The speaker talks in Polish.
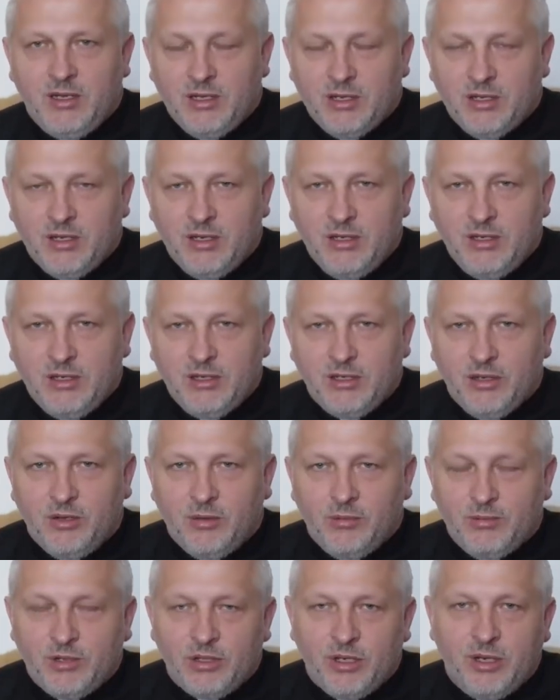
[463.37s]
Jeżeli się
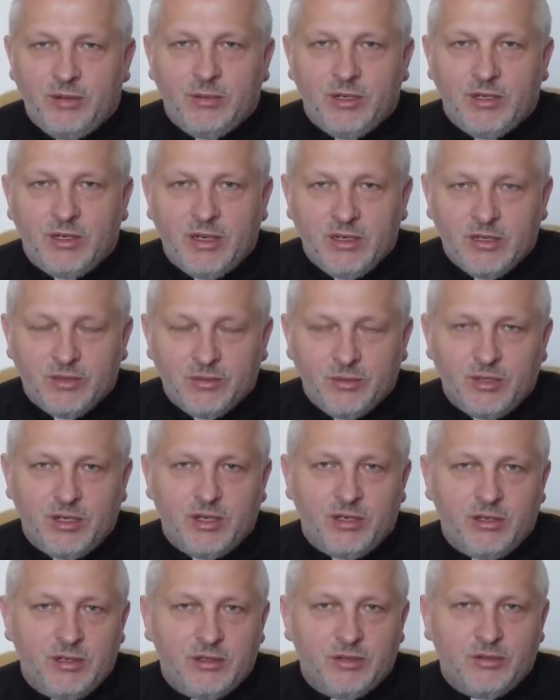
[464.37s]
oprzemy na
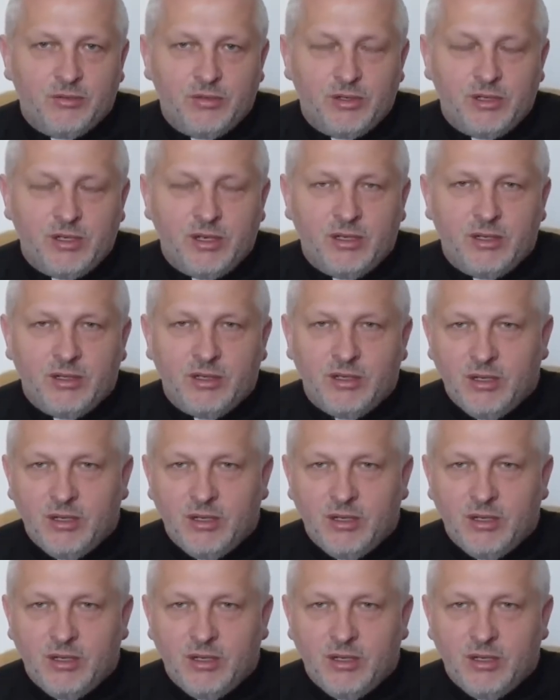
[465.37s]
Jezusie Chrystusie,